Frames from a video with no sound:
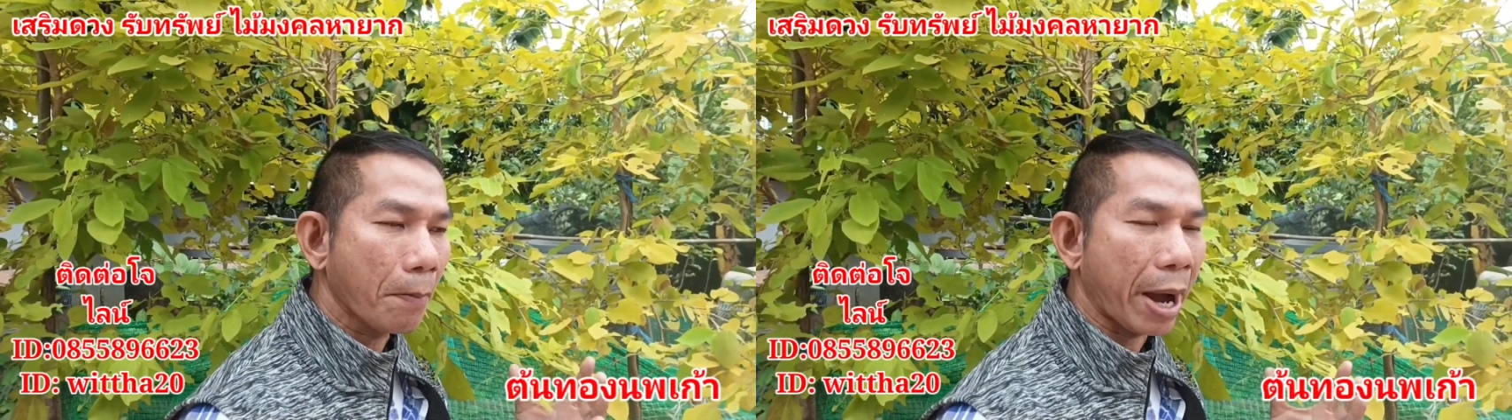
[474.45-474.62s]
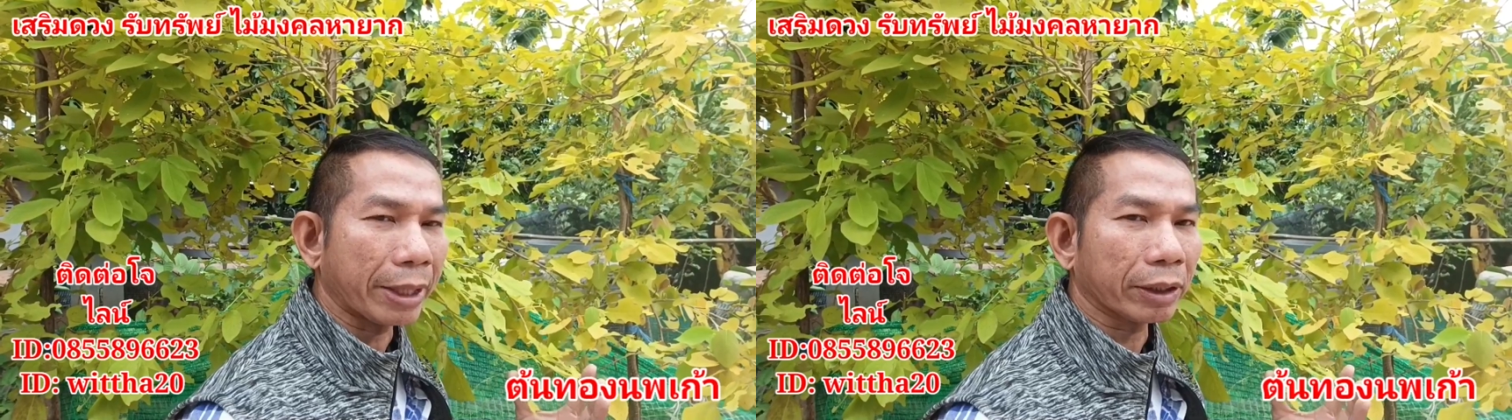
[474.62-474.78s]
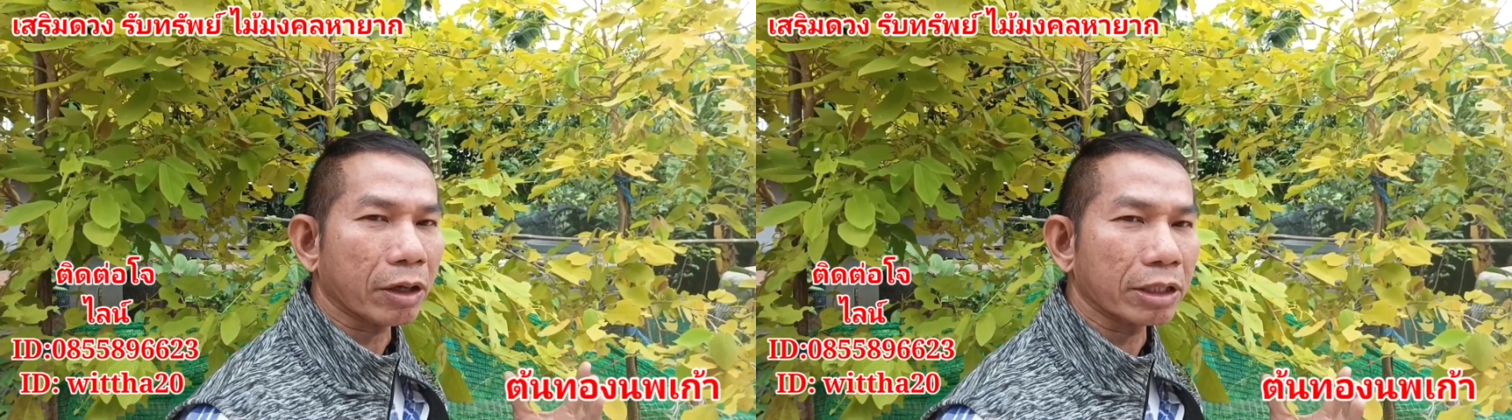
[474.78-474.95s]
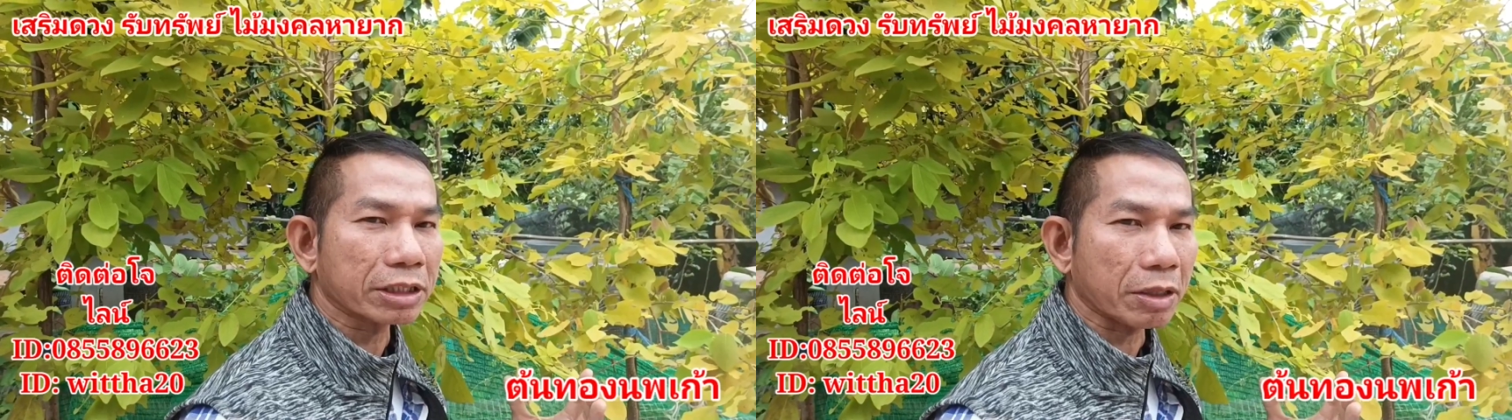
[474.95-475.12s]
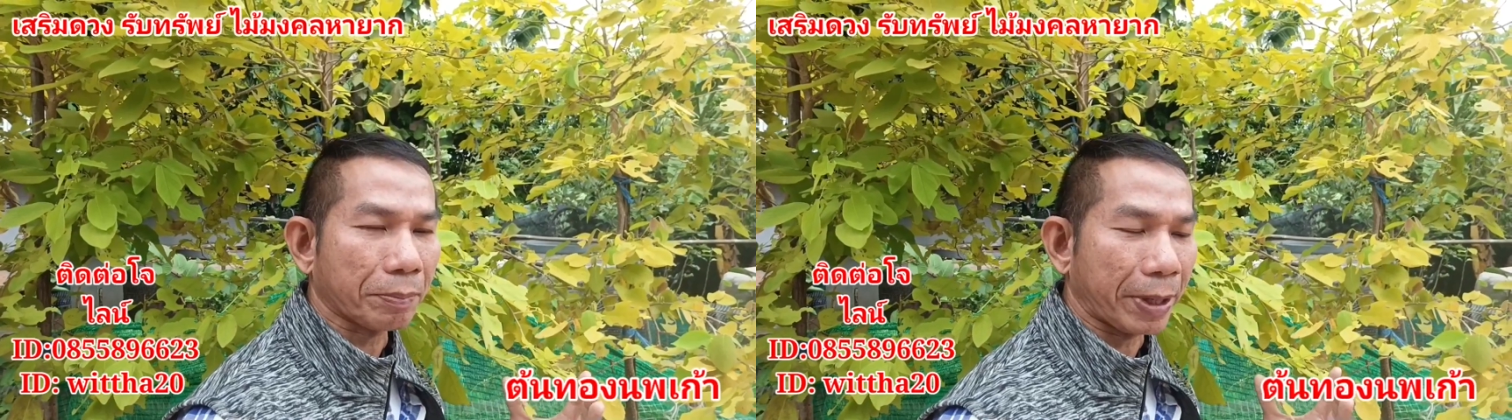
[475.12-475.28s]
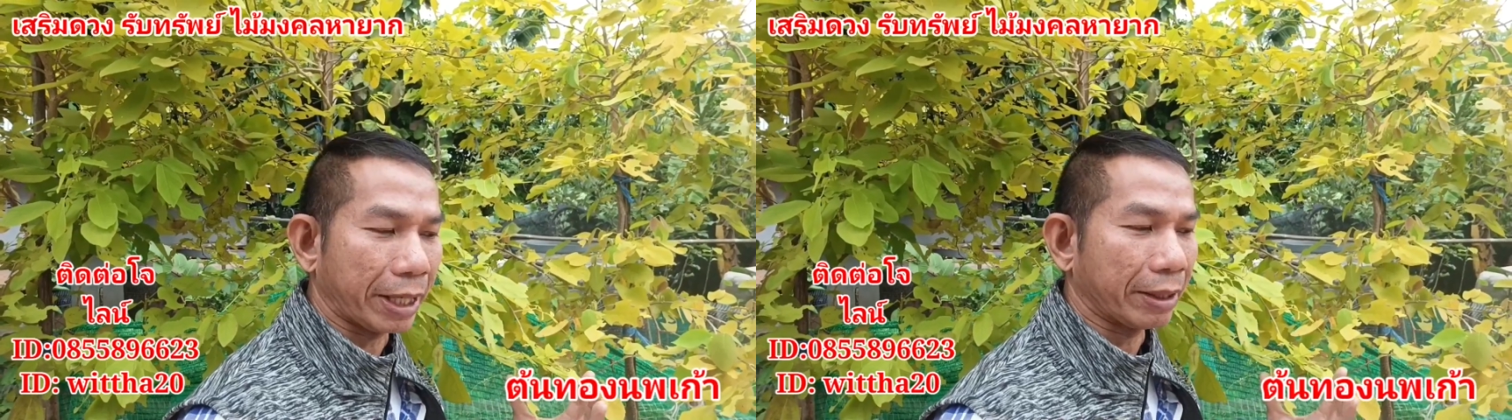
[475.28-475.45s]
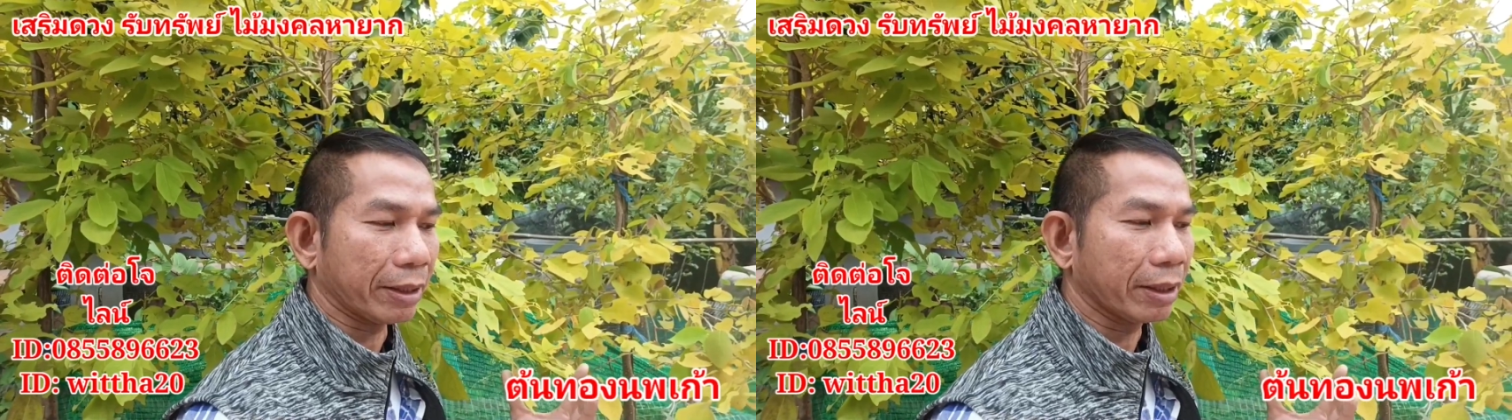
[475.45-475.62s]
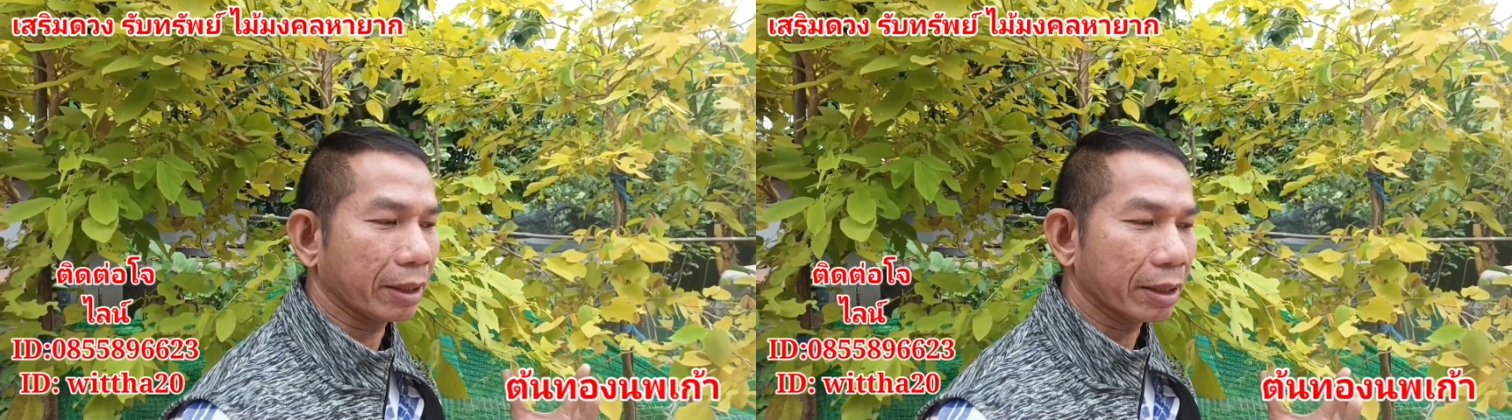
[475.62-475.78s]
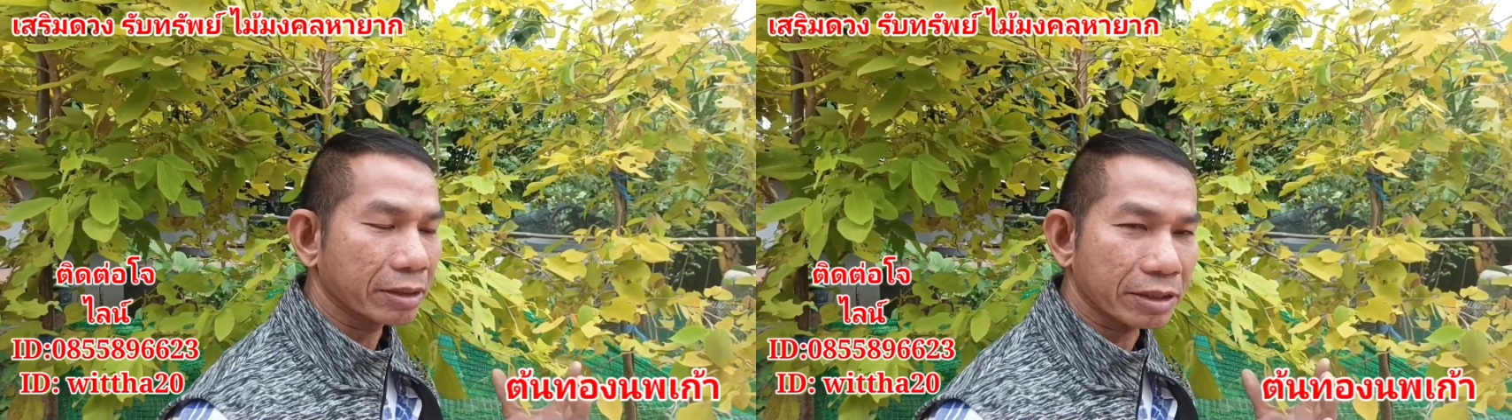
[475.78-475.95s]
มันก็จะเป็น
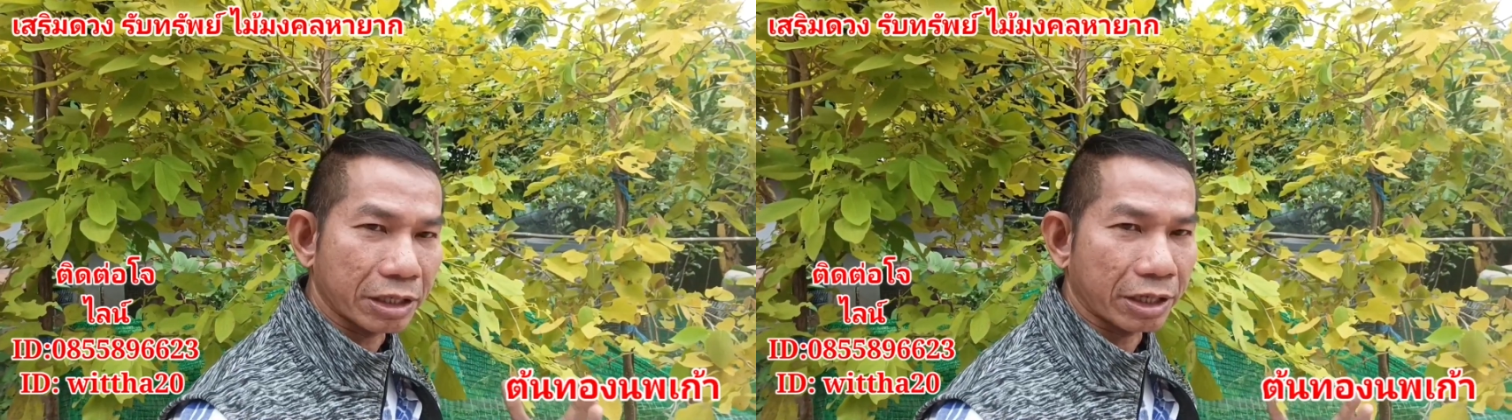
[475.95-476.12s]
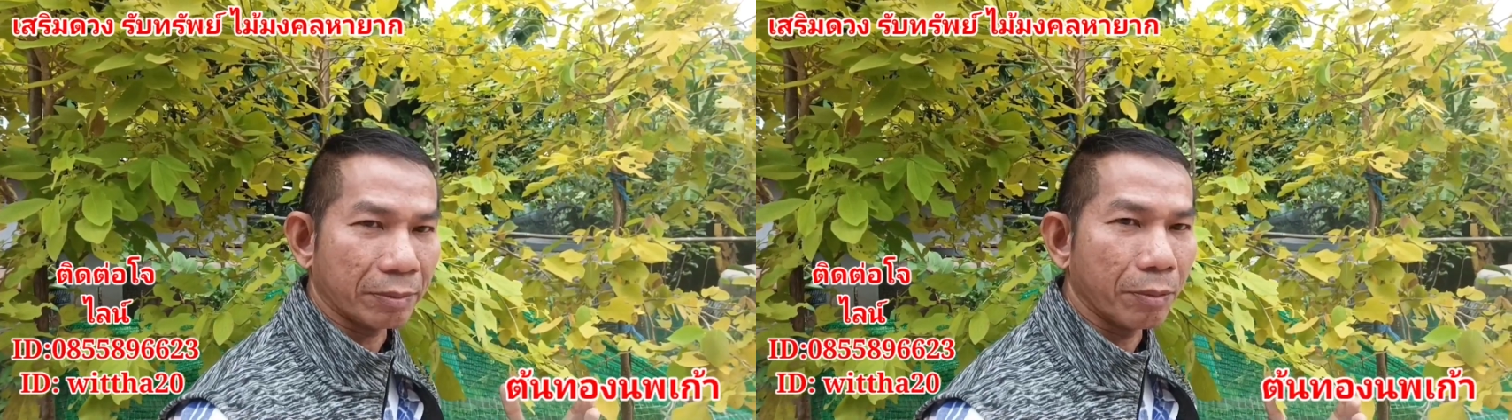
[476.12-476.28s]
สิริ